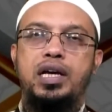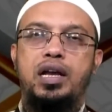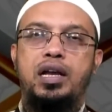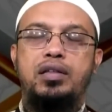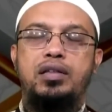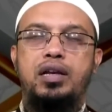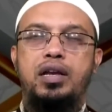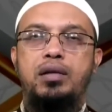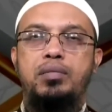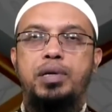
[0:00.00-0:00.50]

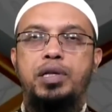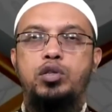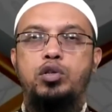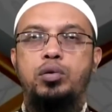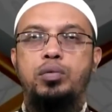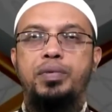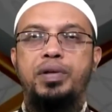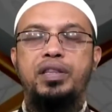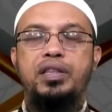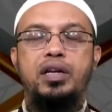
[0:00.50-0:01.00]
আল্লাহ তালার
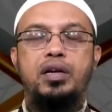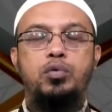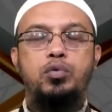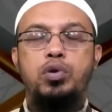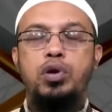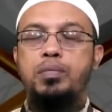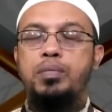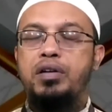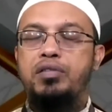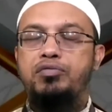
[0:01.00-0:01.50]
মাধ্যমে বান্দার
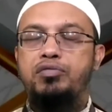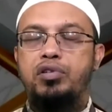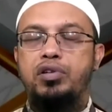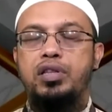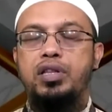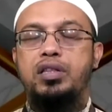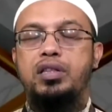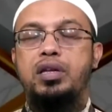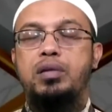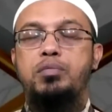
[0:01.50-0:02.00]
গুনা মাফ
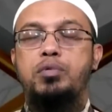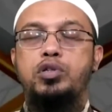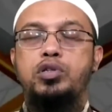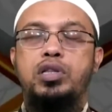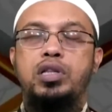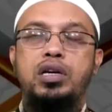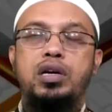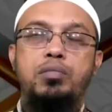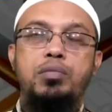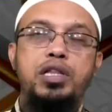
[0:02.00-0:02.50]
করে দেন তার
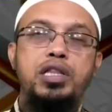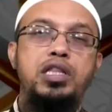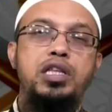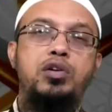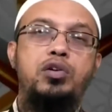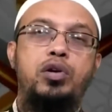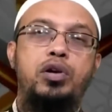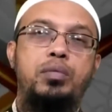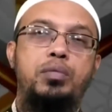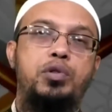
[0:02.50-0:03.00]
মর্যাদাকে
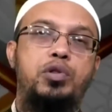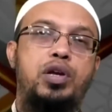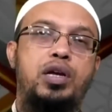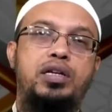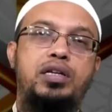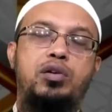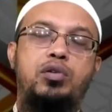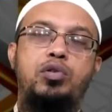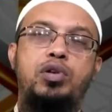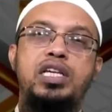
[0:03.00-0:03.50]
বৃদ্ধি করেন ভিতরে
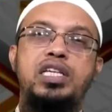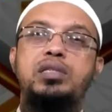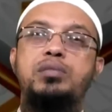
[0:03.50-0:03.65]
একটা হলো